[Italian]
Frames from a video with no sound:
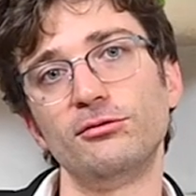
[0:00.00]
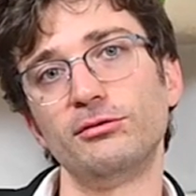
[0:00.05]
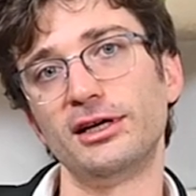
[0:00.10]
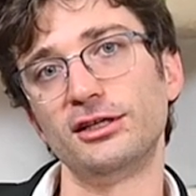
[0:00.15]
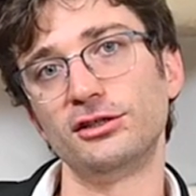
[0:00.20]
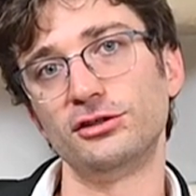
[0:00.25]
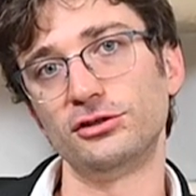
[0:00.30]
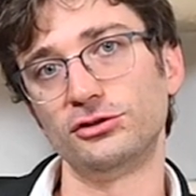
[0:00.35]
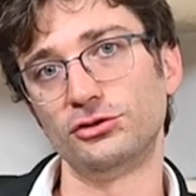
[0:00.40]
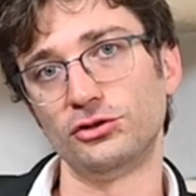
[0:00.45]

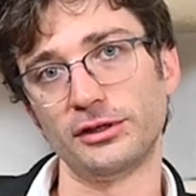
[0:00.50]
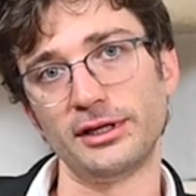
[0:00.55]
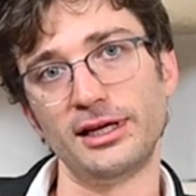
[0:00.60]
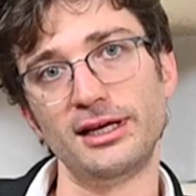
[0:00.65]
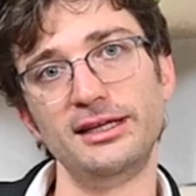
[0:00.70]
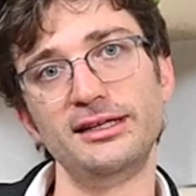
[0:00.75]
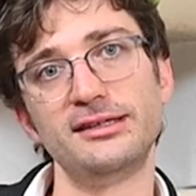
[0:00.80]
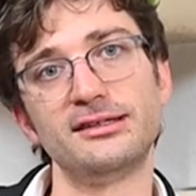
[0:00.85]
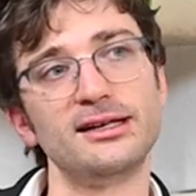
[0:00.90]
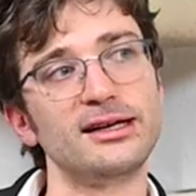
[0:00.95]
una
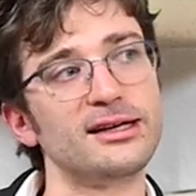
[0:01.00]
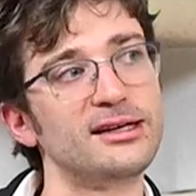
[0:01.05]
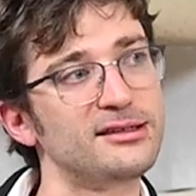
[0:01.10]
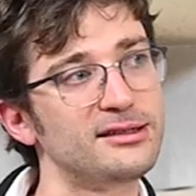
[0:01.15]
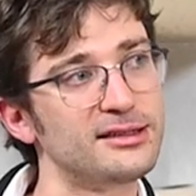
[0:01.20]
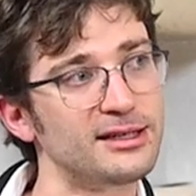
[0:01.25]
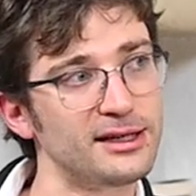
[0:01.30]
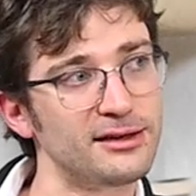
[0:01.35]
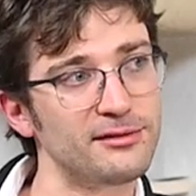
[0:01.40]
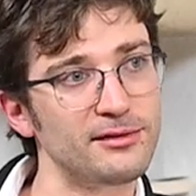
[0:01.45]
giornalista che
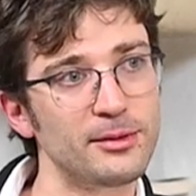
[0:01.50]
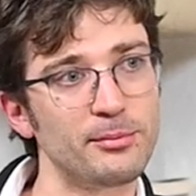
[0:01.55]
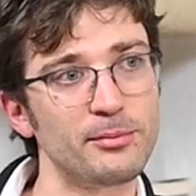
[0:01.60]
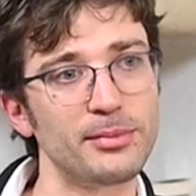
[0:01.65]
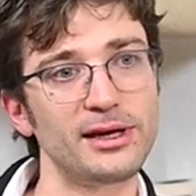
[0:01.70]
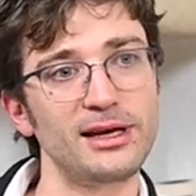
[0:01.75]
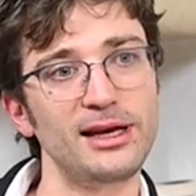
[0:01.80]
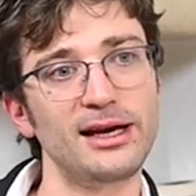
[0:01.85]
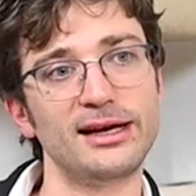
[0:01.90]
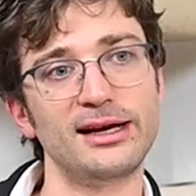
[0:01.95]
scrive
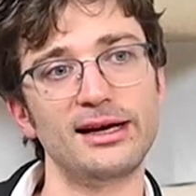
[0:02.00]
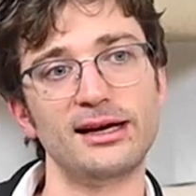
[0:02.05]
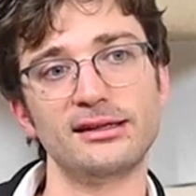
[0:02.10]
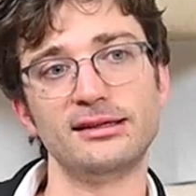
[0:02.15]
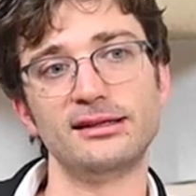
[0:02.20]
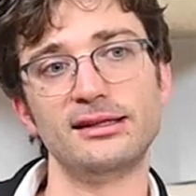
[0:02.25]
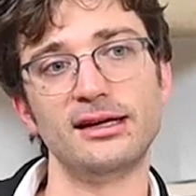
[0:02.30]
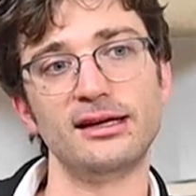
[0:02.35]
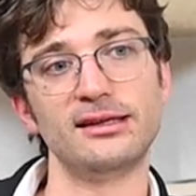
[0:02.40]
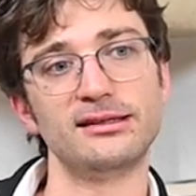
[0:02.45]
per la
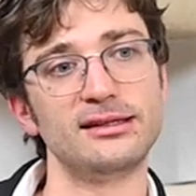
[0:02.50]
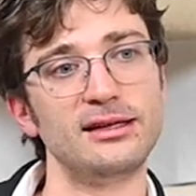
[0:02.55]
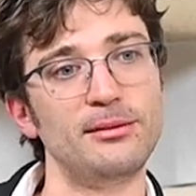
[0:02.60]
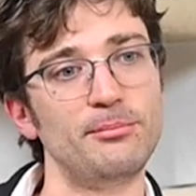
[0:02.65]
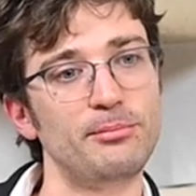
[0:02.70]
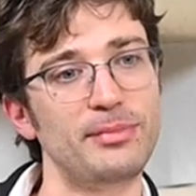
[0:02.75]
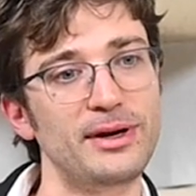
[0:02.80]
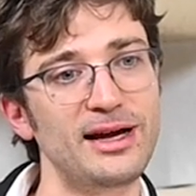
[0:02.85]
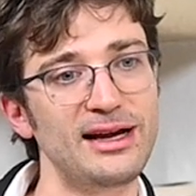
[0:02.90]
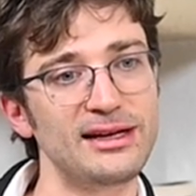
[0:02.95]
carta
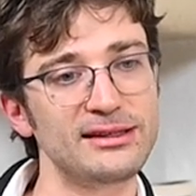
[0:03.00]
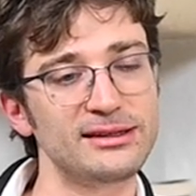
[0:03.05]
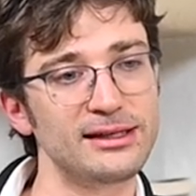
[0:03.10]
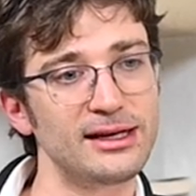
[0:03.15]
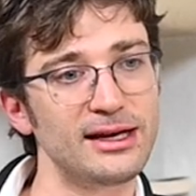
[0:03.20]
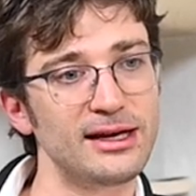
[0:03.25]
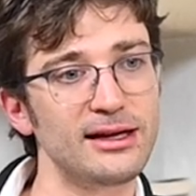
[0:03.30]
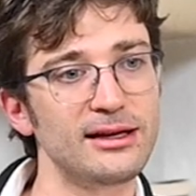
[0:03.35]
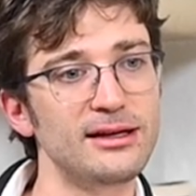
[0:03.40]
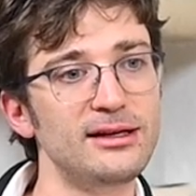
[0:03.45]

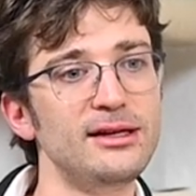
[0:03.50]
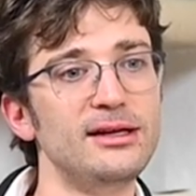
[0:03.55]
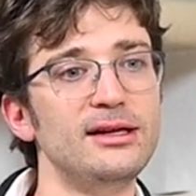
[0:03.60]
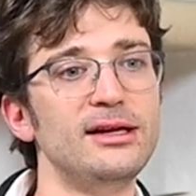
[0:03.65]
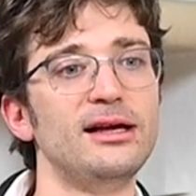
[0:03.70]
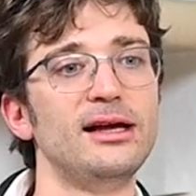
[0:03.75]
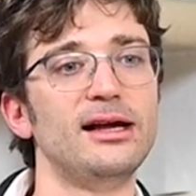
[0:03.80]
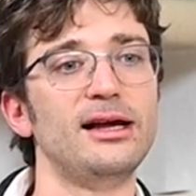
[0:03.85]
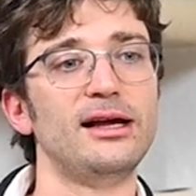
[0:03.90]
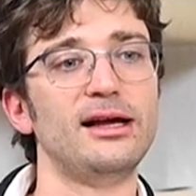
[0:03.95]
stampata,
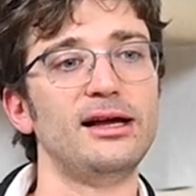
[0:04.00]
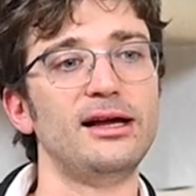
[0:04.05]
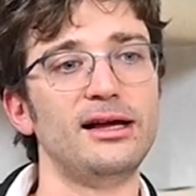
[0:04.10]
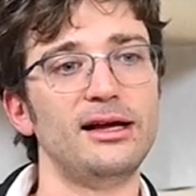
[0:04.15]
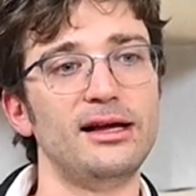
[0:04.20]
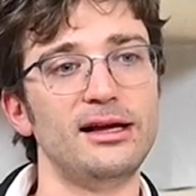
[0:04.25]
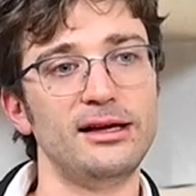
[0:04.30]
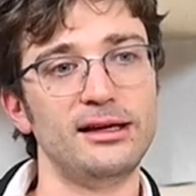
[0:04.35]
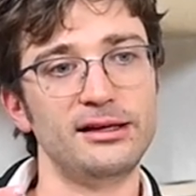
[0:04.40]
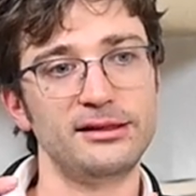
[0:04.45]

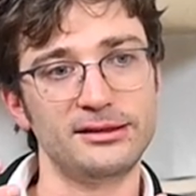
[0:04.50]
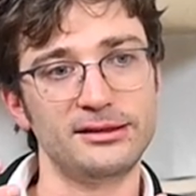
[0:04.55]
eh,